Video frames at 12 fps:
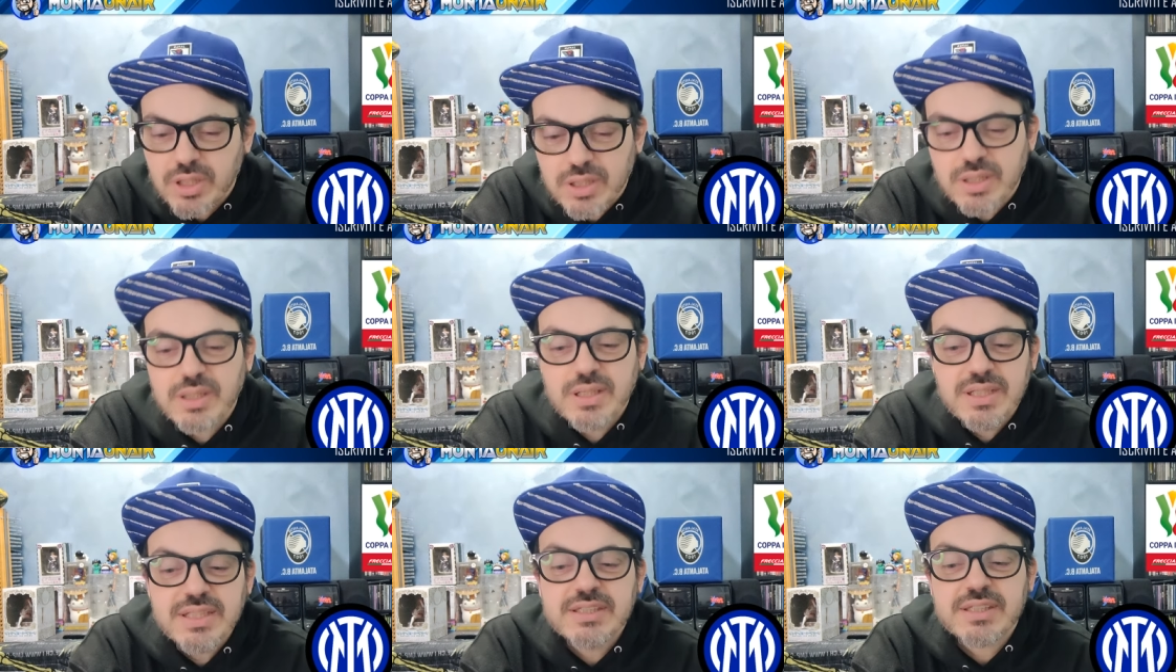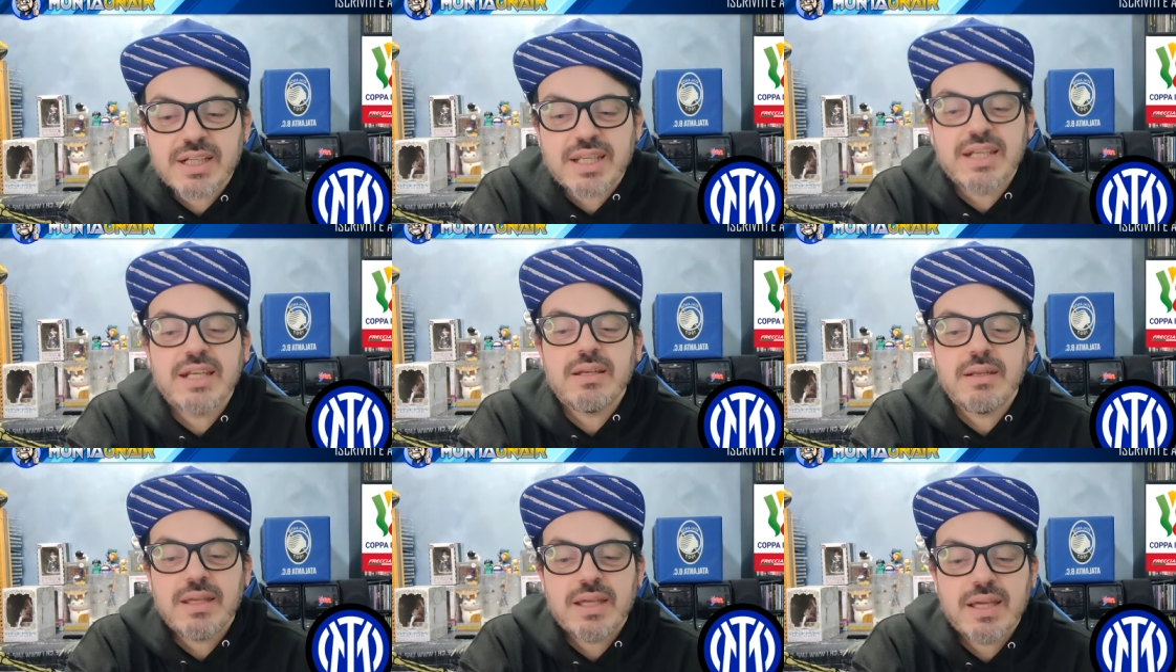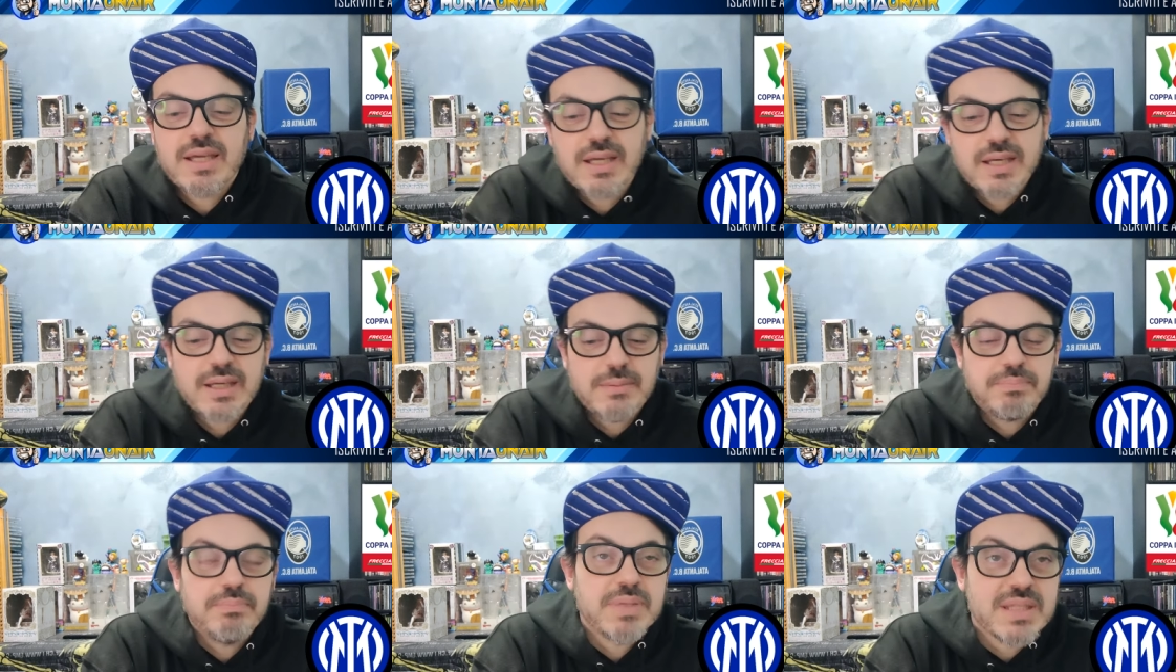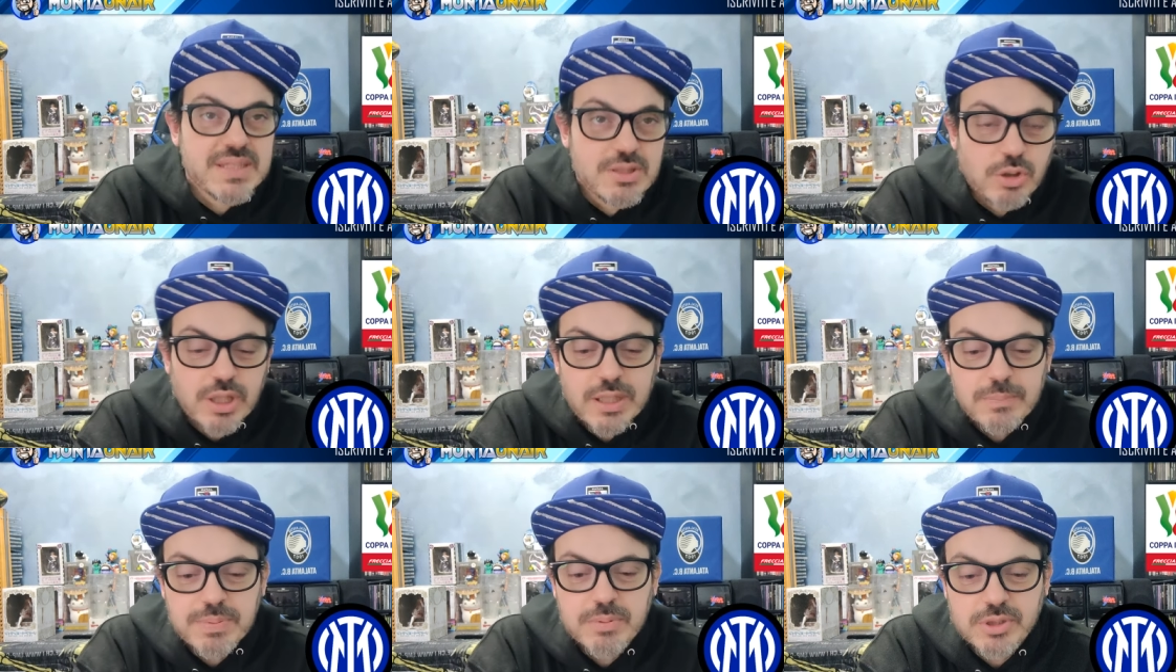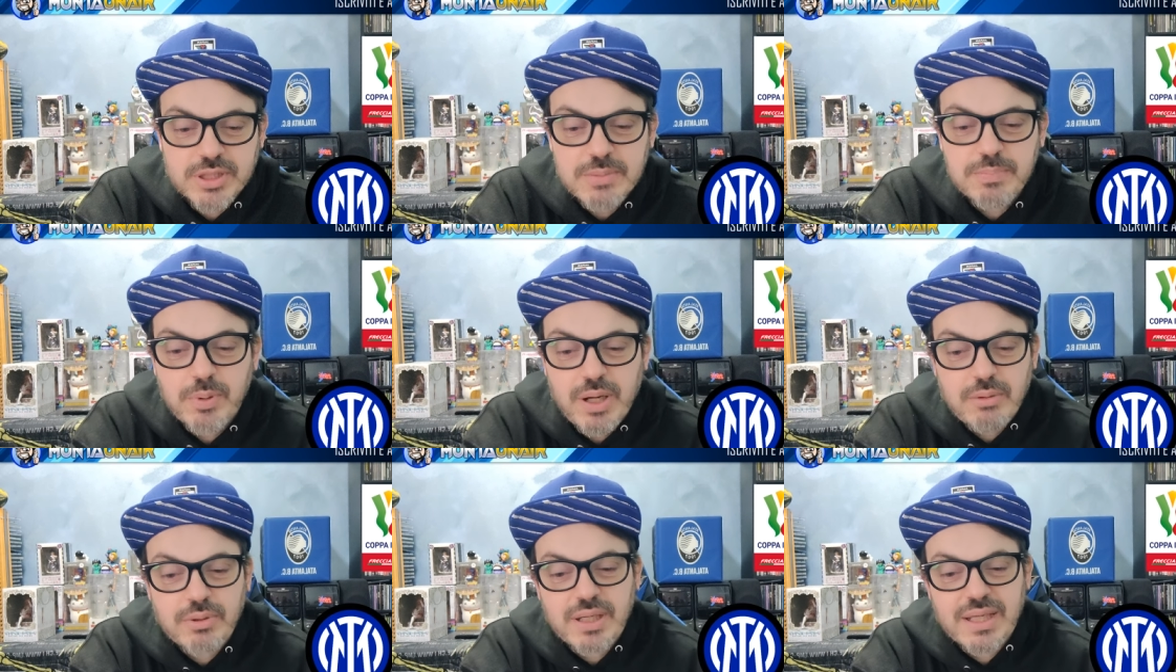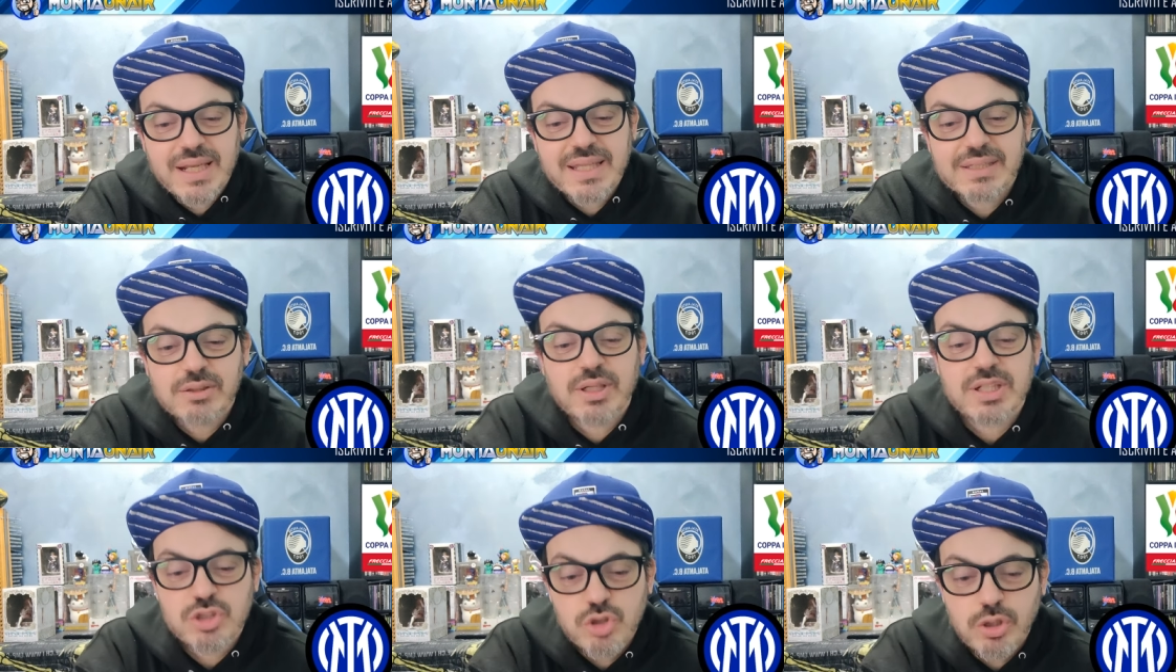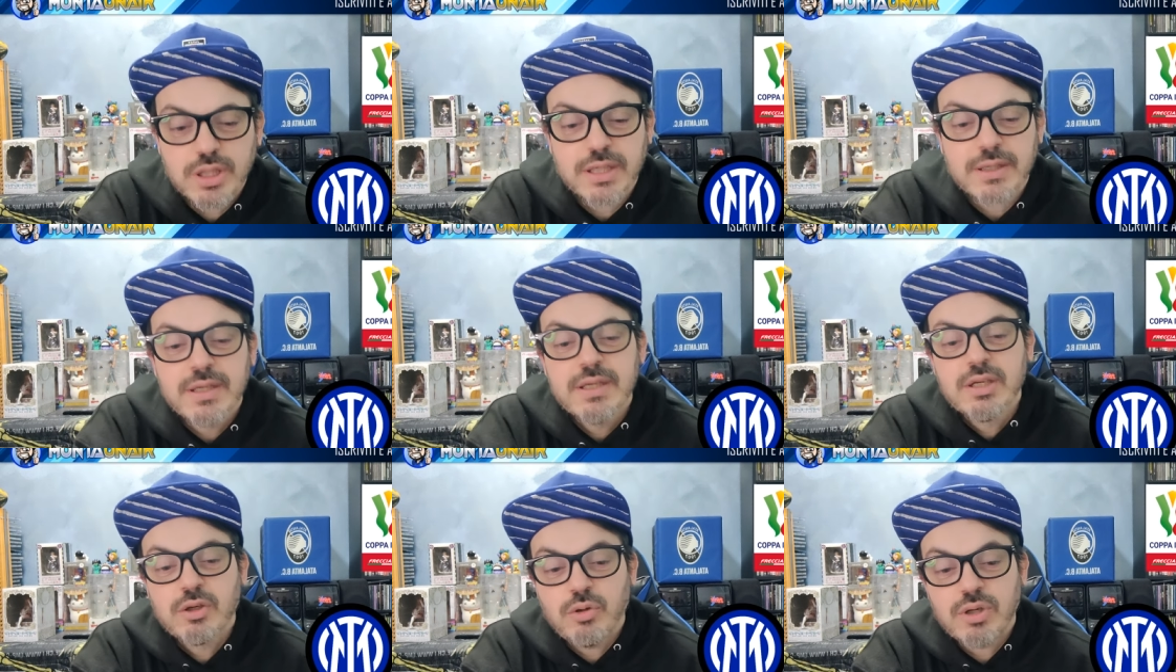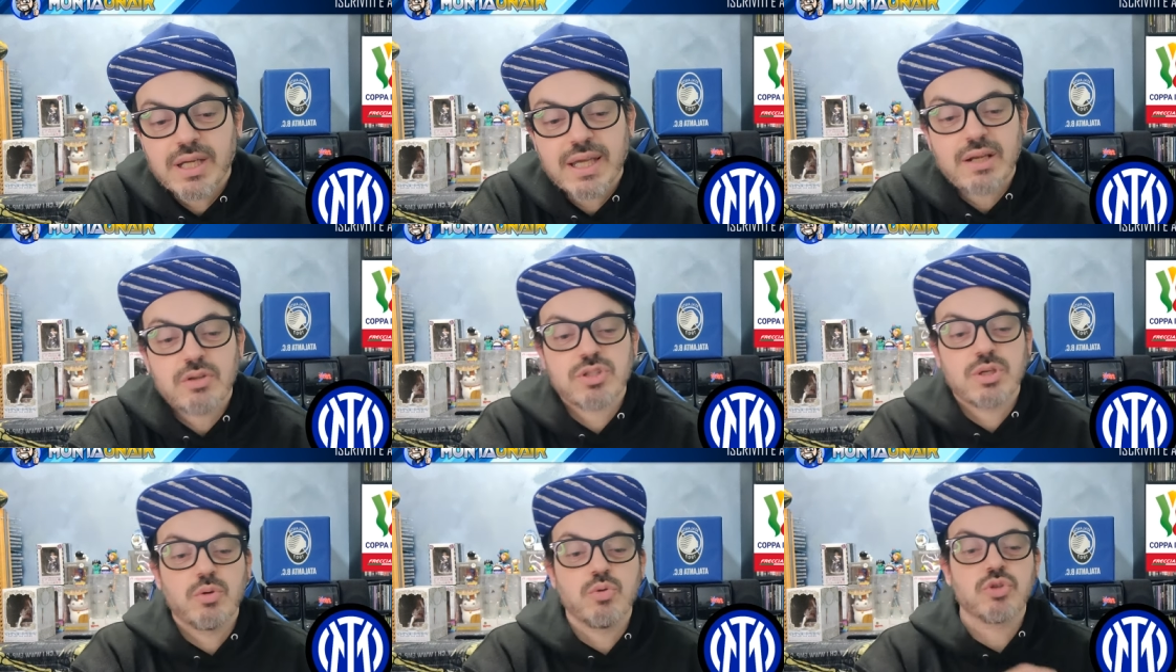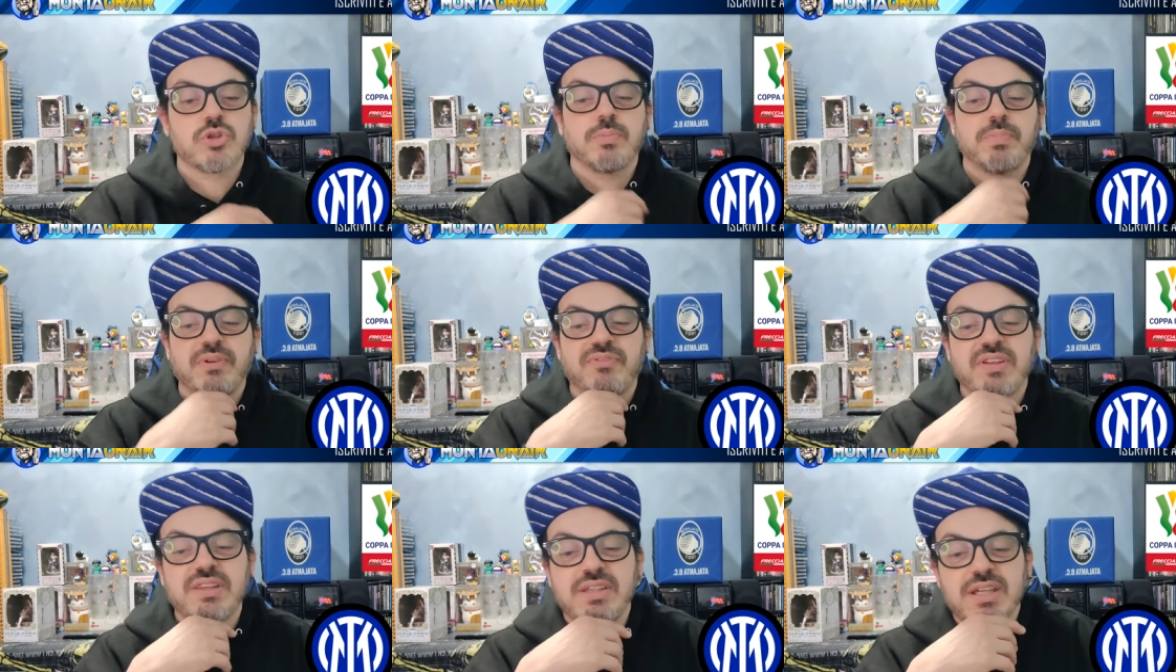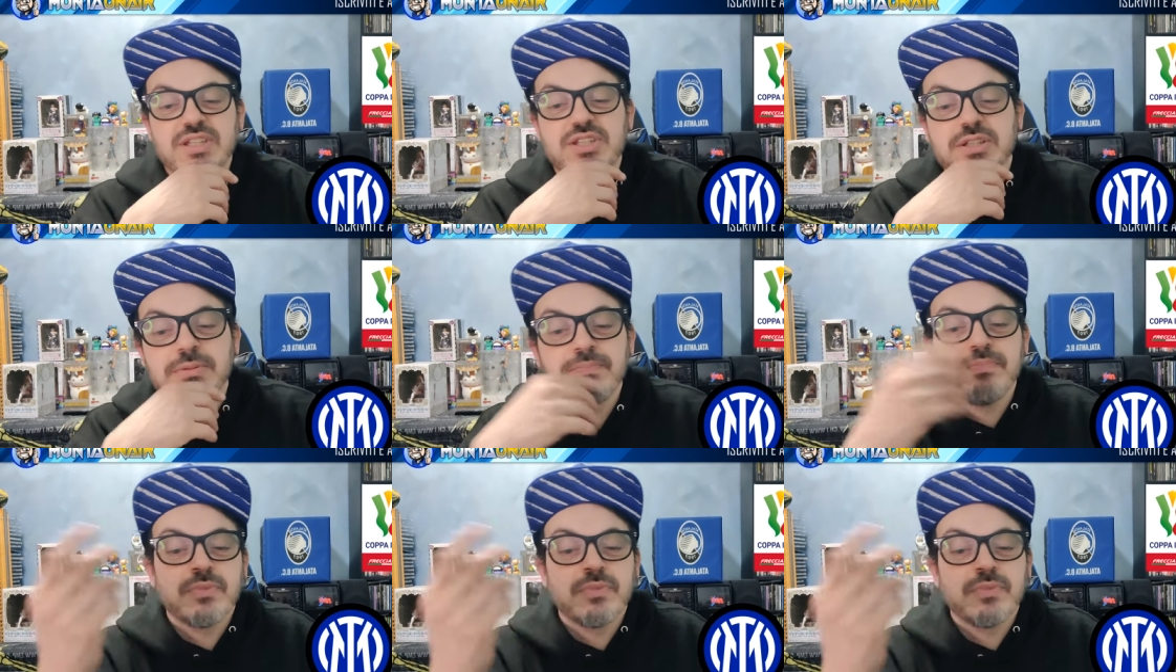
l'Inter che nella mezz'ora del primo tempo ha una grande occasione con Carlos Augusto per Frattesi